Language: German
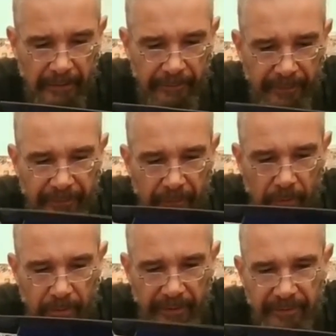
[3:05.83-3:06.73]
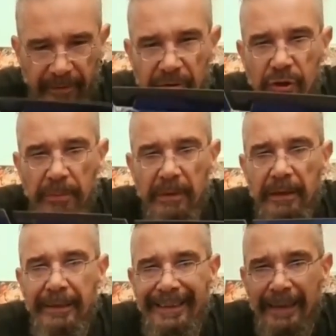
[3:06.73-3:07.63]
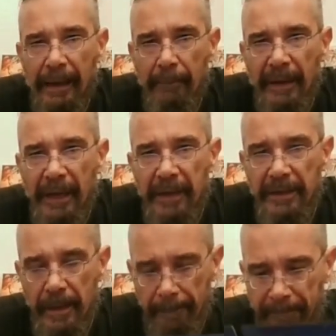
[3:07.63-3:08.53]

Fisto und den Savage he den haben wir ja hier.